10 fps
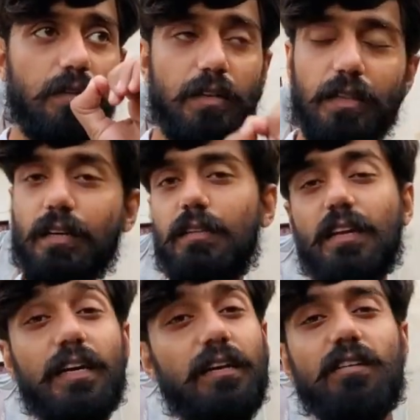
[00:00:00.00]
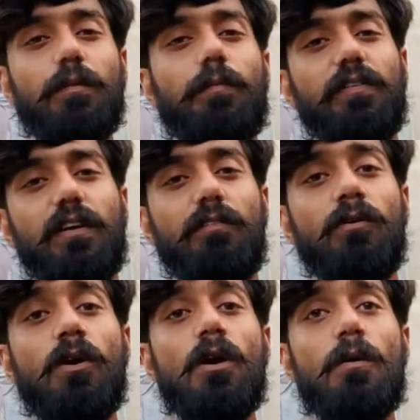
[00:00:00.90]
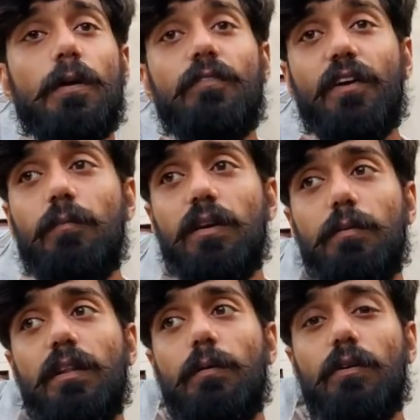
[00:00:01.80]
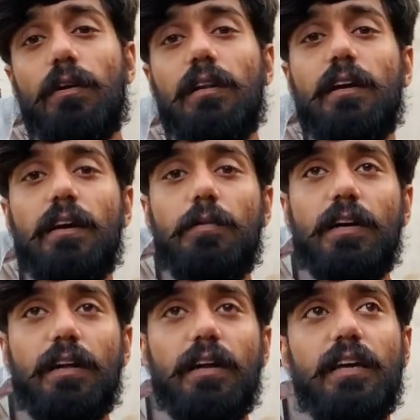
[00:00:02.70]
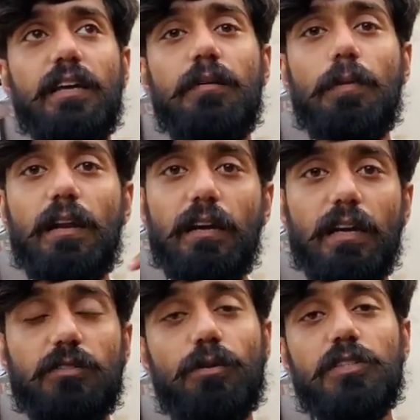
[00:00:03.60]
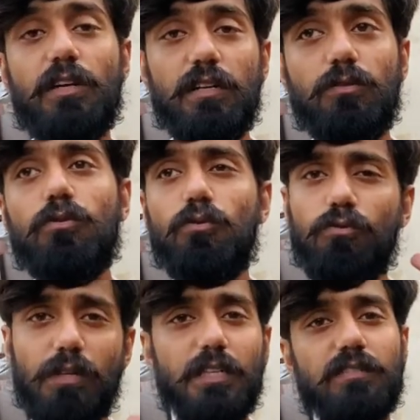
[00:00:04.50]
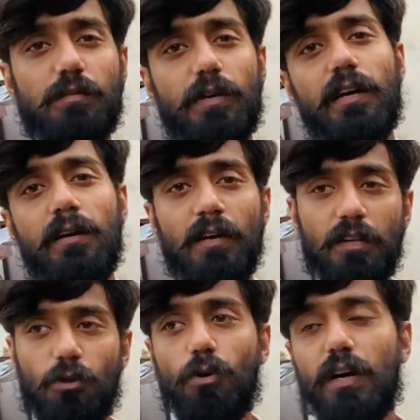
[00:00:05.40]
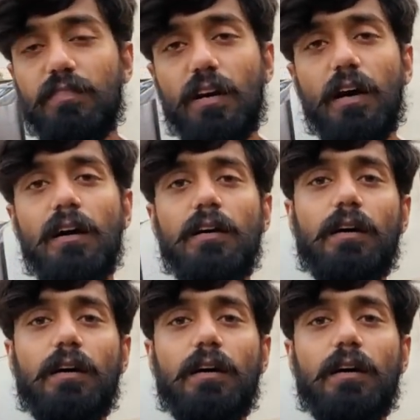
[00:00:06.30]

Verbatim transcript: गंदा तरीके से मैं फंसा हुआ हूँ फिर फैमिली भी दबाव डाली है कि बेटा नहीं पहले एजुकेशन है तो उस वजह से मैं थोड़ा सा